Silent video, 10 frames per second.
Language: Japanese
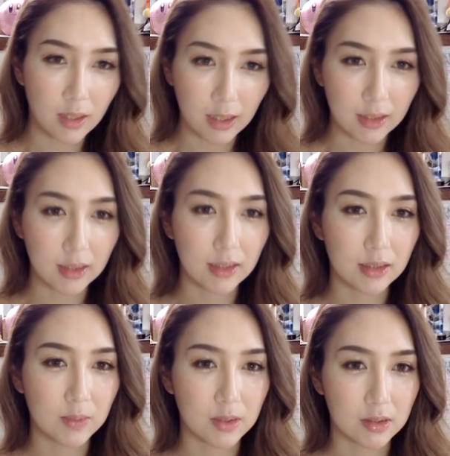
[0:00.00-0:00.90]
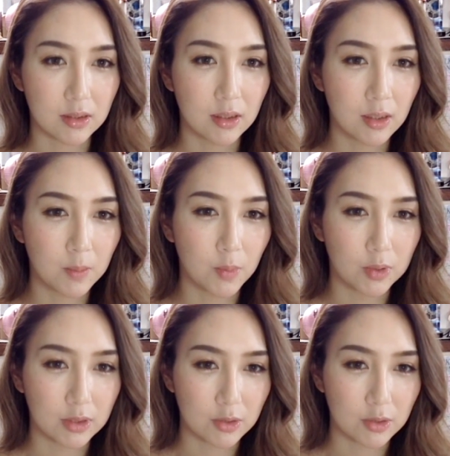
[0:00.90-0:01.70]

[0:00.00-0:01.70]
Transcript: はい、考えてます。もう私